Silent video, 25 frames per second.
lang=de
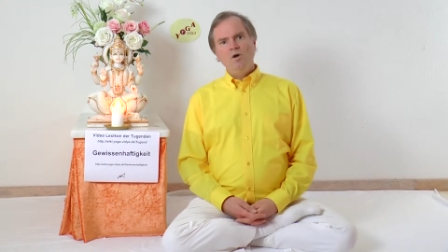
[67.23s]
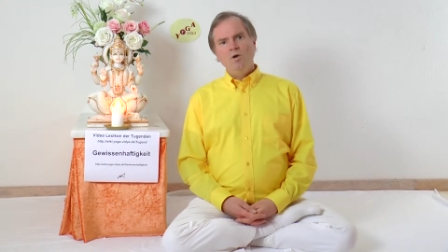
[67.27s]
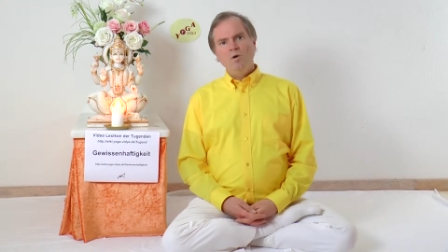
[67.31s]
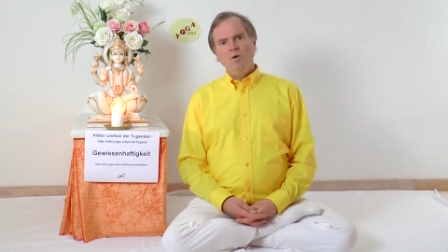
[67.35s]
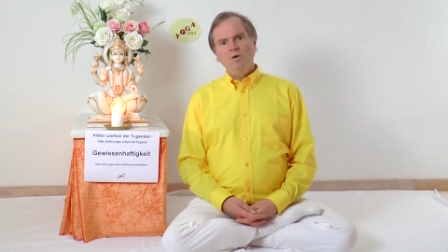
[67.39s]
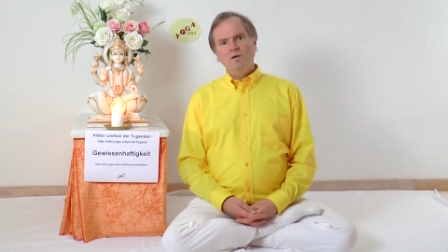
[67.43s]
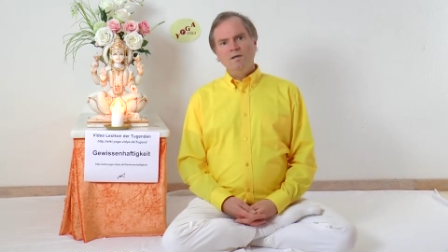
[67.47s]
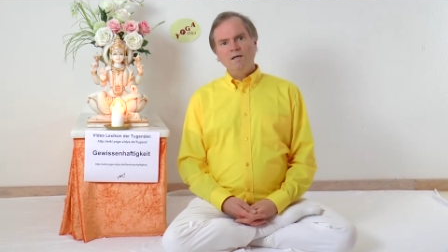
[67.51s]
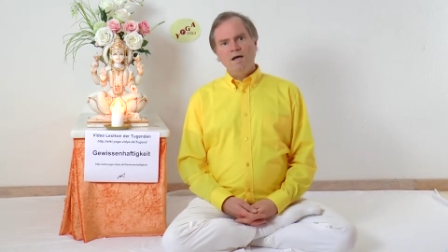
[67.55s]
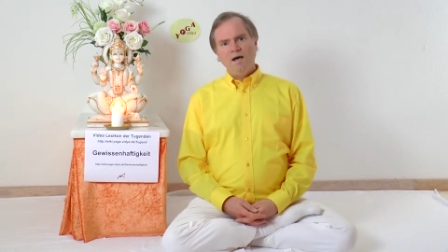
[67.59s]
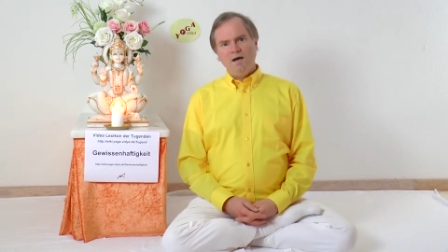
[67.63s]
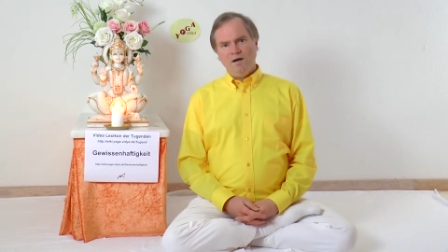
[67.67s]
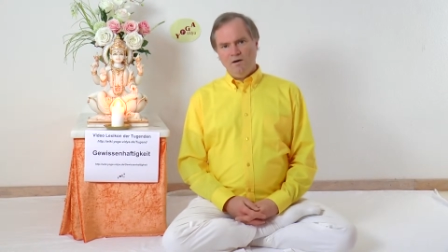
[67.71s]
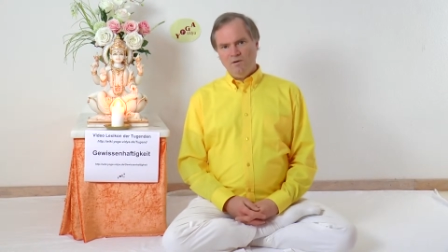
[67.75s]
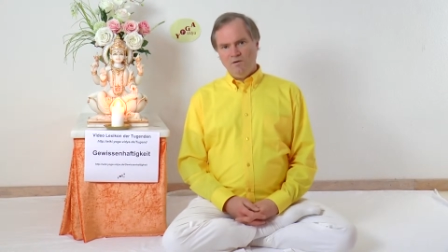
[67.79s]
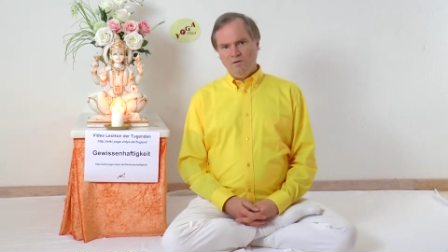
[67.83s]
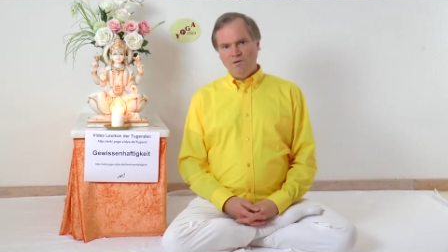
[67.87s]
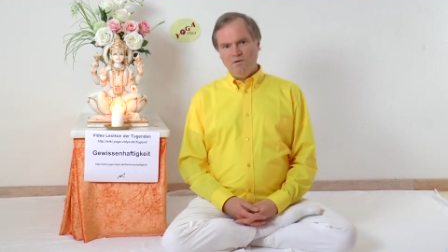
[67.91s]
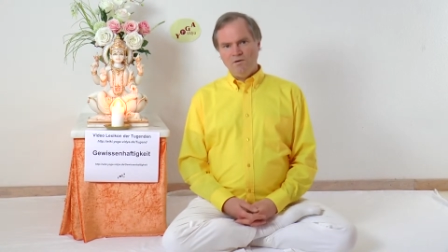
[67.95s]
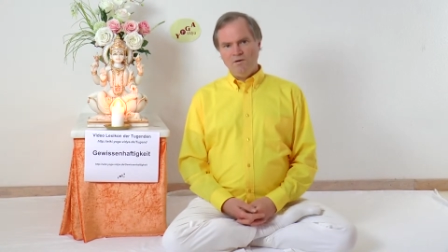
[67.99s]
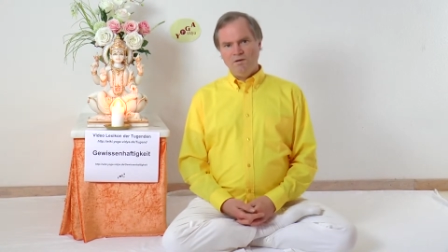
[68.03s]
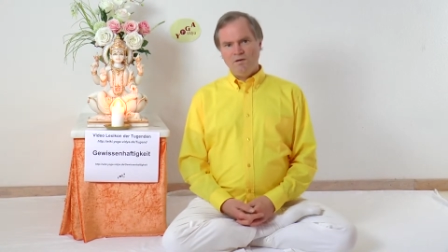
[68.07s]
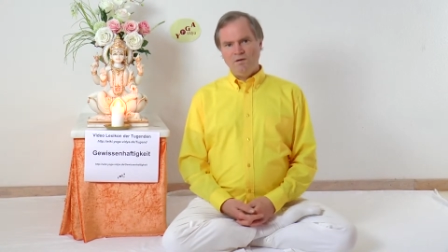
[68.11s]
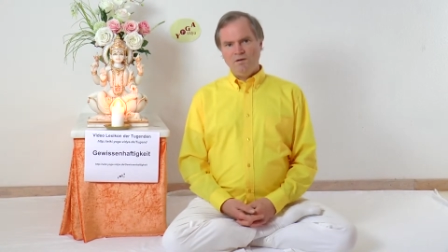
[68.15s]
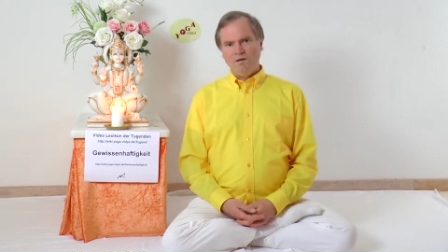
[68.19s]
oder
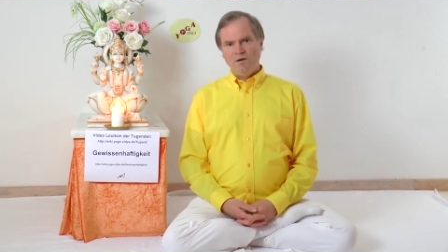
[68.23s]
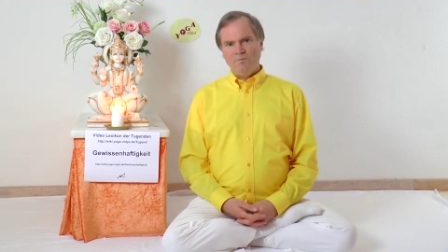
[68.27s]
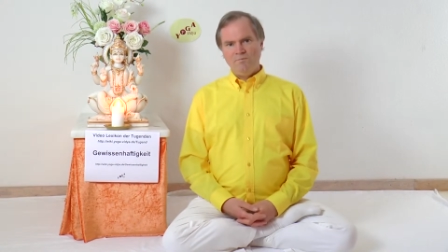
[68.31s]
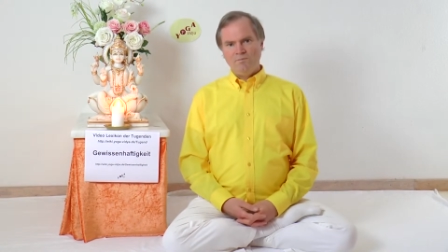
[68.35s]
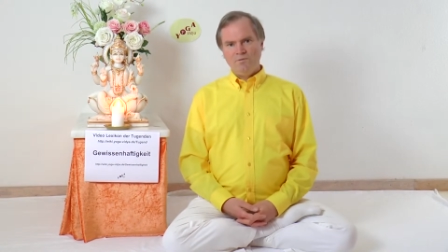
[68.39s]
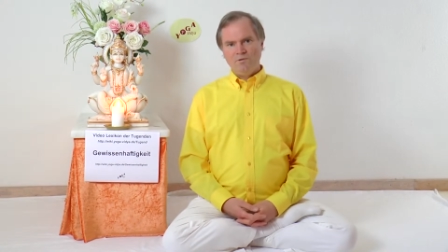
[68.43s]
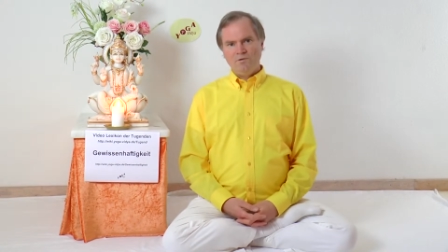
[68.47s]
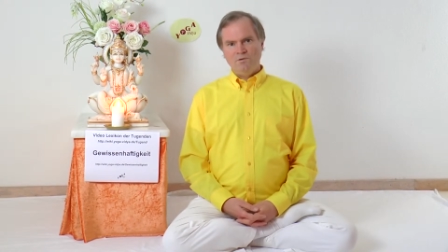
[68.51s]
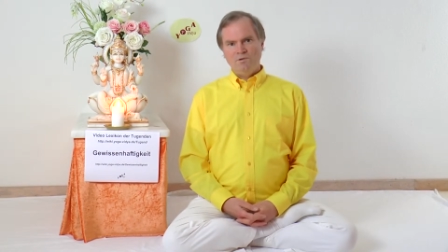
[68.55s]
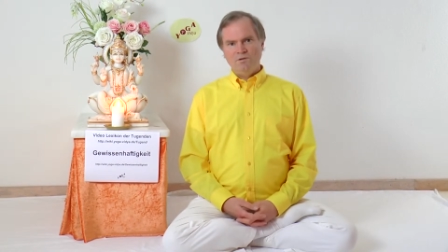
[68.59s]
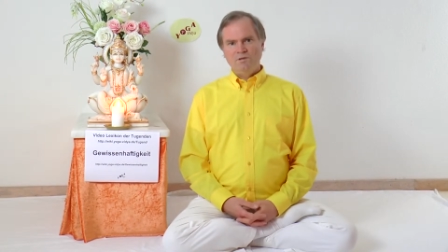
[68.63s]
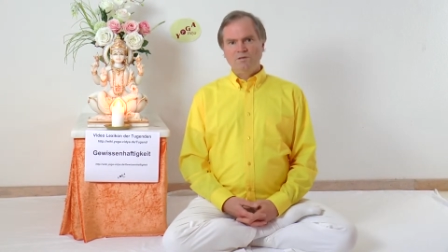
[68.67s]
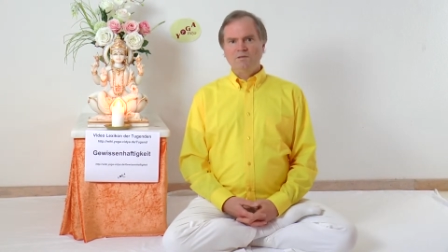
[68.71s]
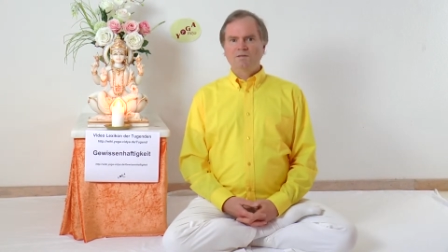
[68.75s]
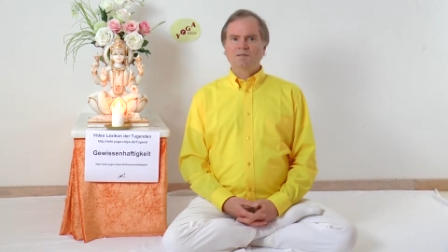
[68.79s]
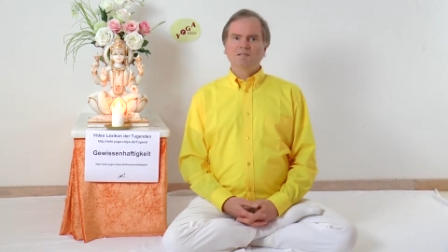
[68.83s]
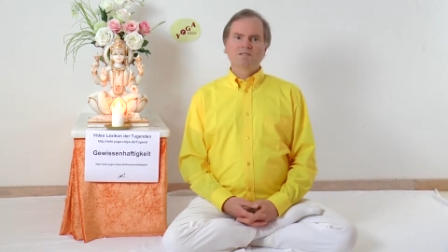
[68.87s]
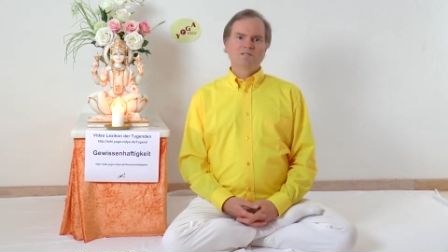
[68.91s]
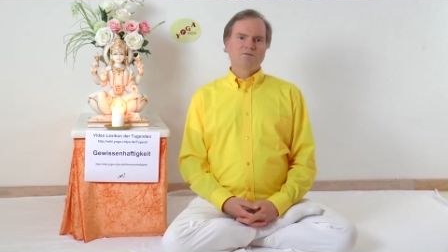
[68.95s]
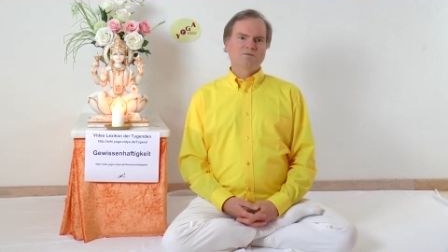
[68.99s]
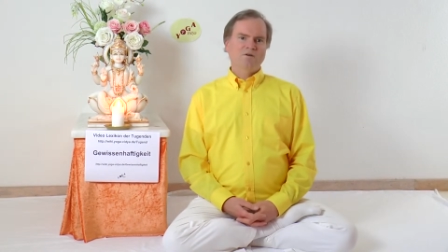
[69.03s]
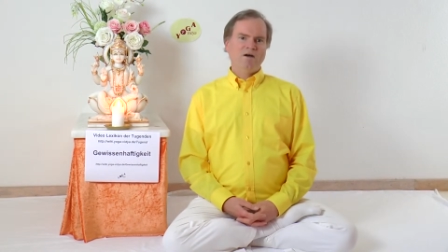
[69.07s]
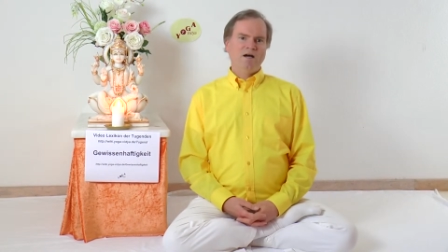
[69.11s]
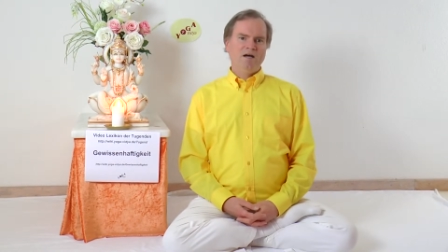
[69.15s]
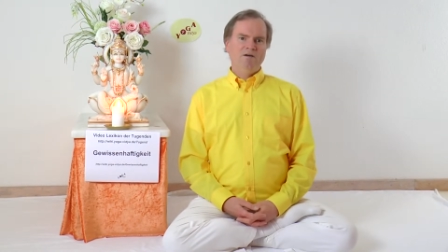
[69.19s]
auch, ob du es
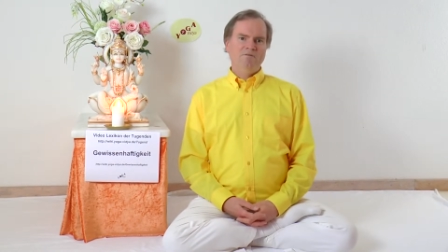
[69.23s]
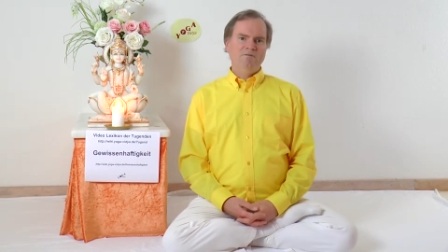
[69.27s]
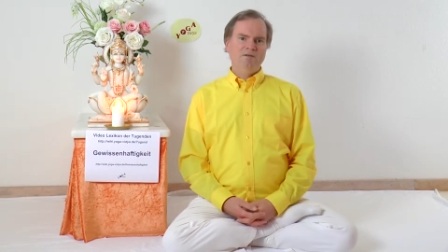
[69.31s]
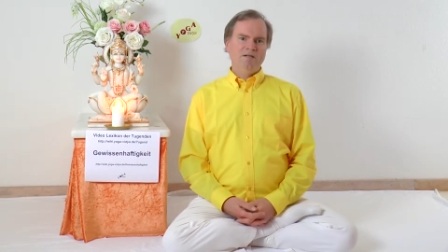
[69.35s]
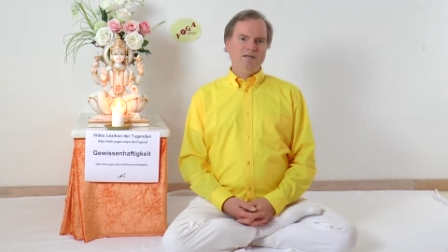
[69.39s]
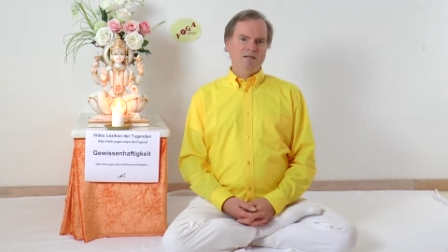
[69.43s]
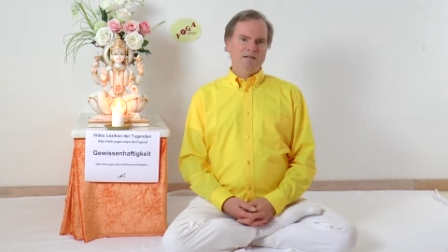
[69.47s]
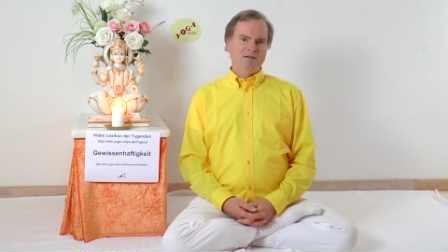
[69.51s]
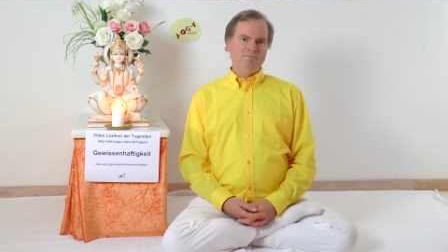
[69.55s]
dich freiwillig